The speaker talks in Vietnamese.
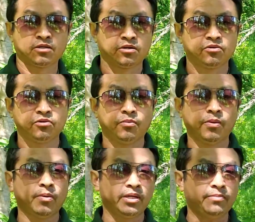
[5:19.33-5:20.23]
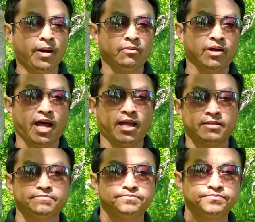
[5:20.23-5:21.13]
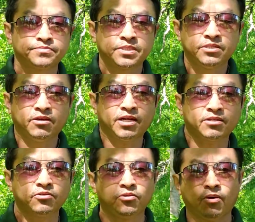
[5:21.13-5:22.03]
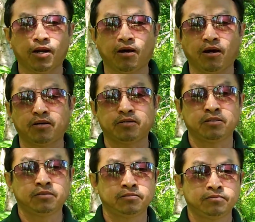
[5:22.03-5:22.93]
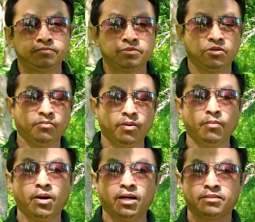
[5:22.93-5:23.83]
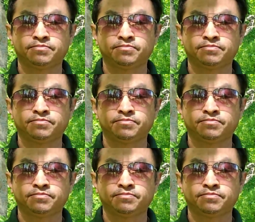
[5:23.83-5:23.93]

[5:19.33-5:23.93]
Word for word: nếu yêu mua mua ít phá rồi lạ giờ lần từ yêu lo nếu mua mua